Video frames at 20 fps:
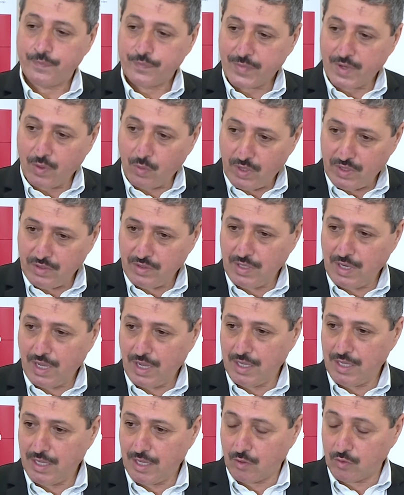نوعية
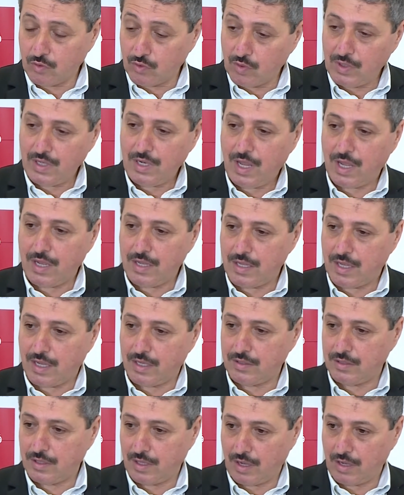الحياة وطول الحياة
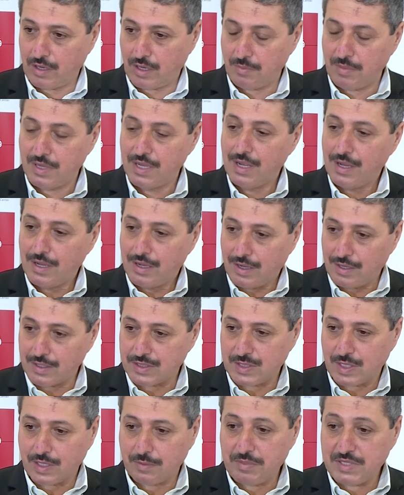عند العرب
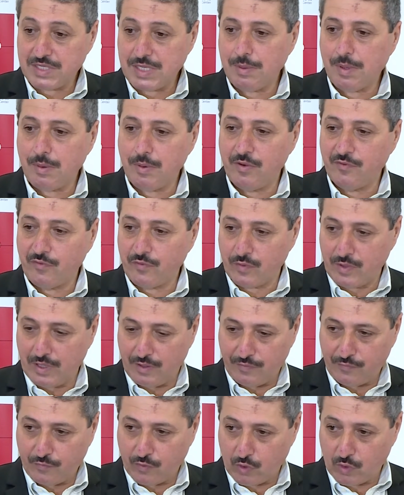أقصر بسبب
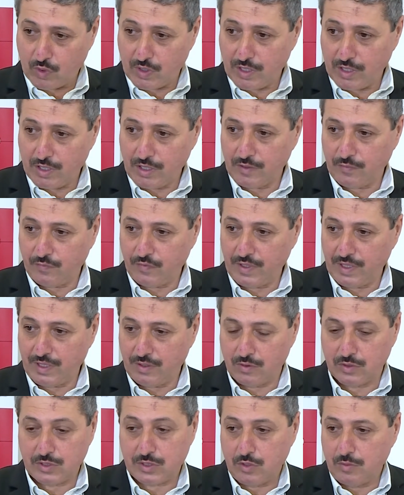الفروقات
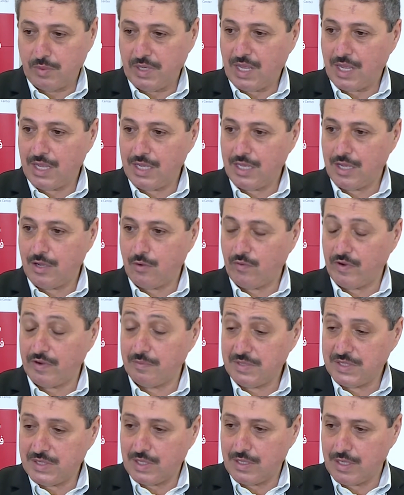في أسلوب الحياة وفي
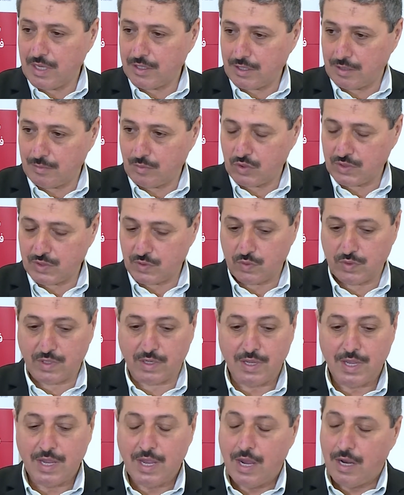الميزانيات المرصودة
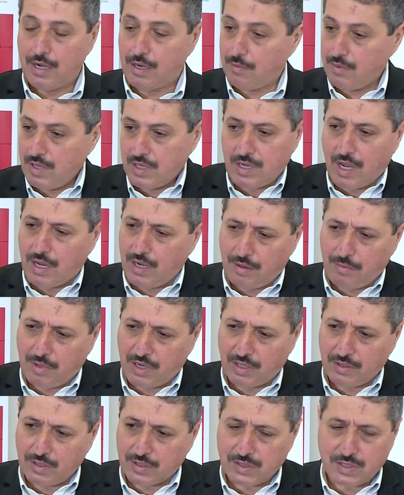لما نحكي على
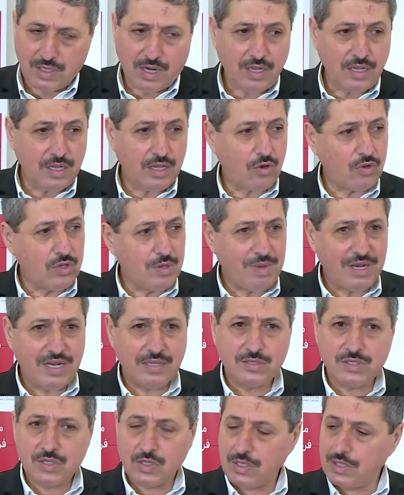المناطق الصناعية خذي بلد
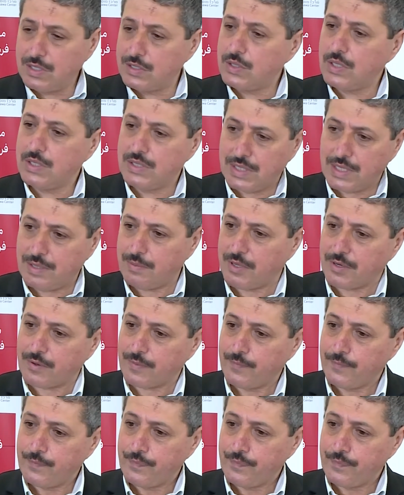صغيرة زي زامر